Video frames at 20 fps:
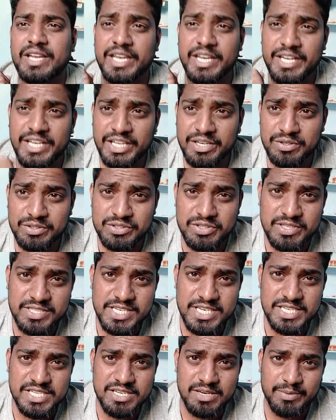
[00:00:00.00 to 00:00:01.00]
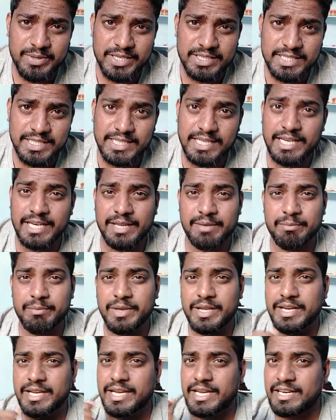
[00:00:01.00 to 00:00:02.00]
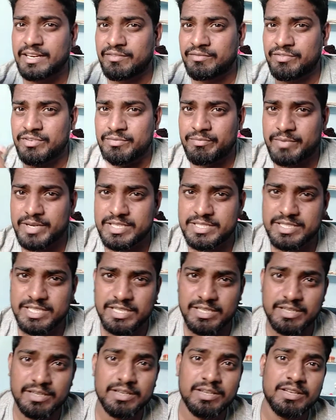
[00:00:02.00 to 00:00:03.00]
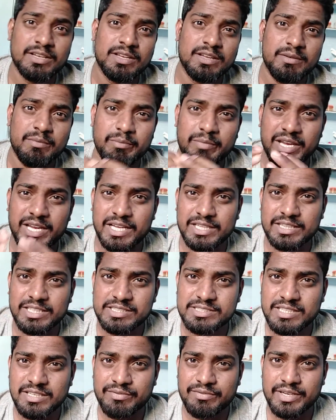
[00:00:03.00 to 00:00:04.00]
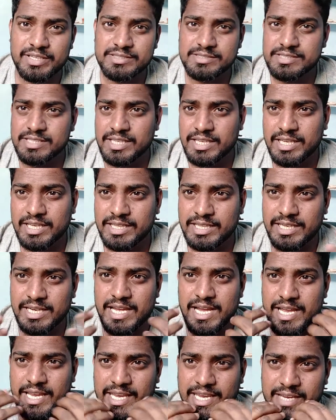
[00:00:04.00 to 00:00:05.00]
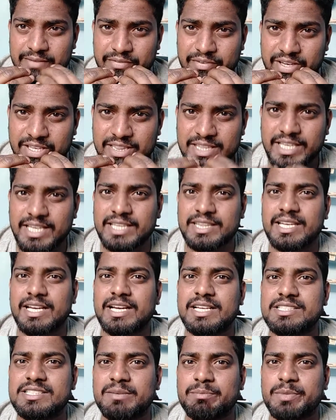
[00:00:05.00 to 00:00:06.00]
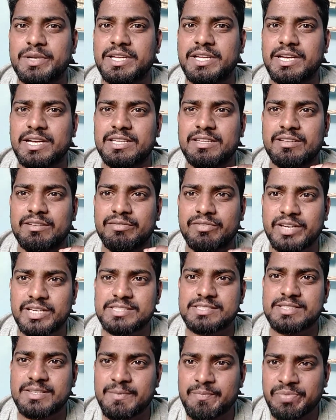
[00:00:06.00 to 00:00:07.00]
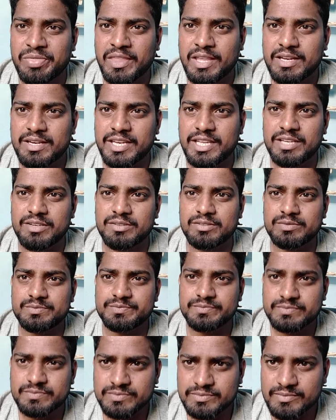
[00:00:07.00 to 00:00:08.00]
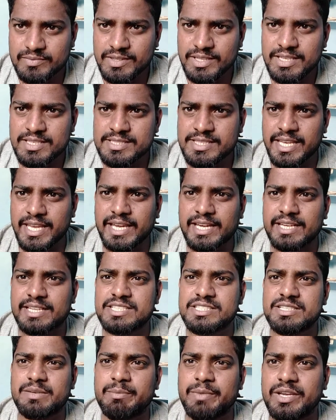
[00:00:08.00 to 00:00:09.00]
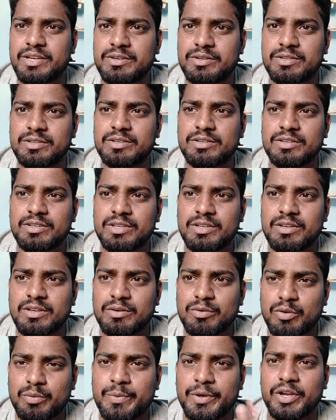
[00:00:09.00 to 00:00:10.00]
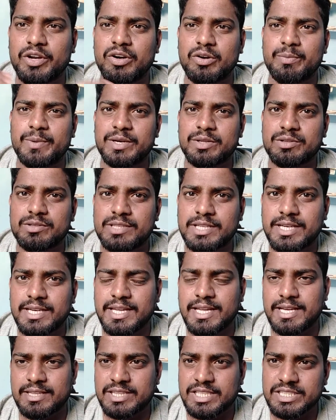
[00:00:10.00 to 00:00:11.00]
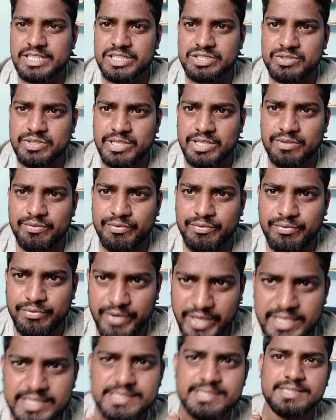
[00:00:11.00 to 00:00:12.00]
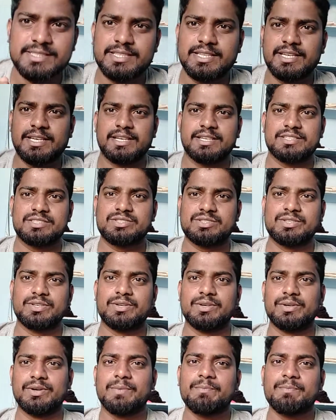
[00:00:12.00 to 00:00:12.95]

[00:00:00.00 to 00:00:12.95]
ఎన్ని రోజులు శిక్ష పడుతుంది అనే మెరుగైన ఇన్ఫర్మేషన్ మీకు అందిస్తాను ఫ్రెండ్స్ ఇది నా ఏ వ్యక్తిగతంగా చెప్పింది కాదు ఫ్రెండ్స్ నేను సేకరించి మీకు ఉపయోగపడుతుందని అందజేస్తున్నాను ఫ్రెండ్స్ సో